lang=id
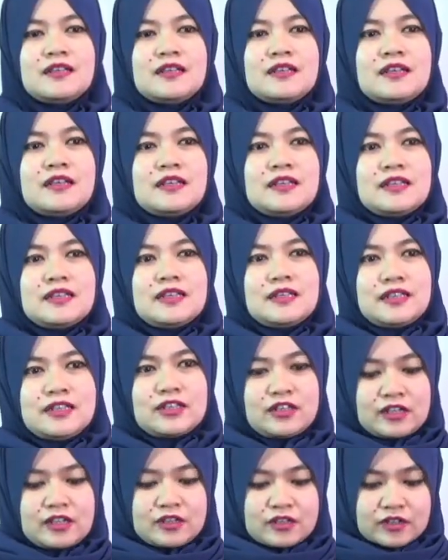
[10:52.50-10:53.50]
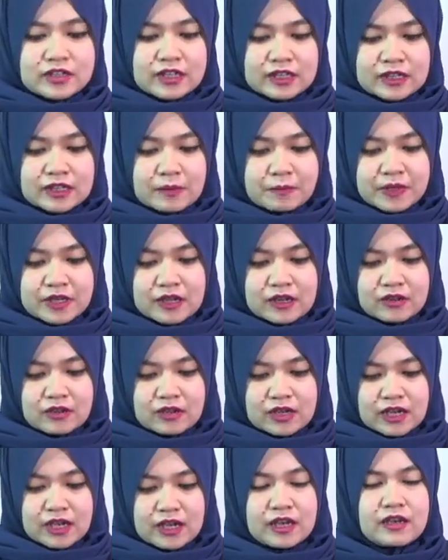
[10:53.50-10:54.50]
Iya. Gitu ya dok ya. Betul. Tapi kalau
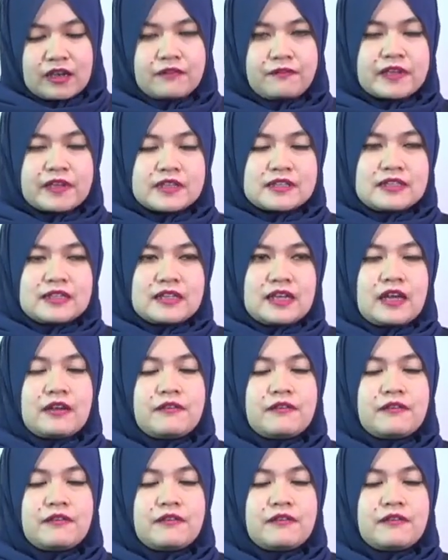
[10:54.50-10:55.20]
efek hmm.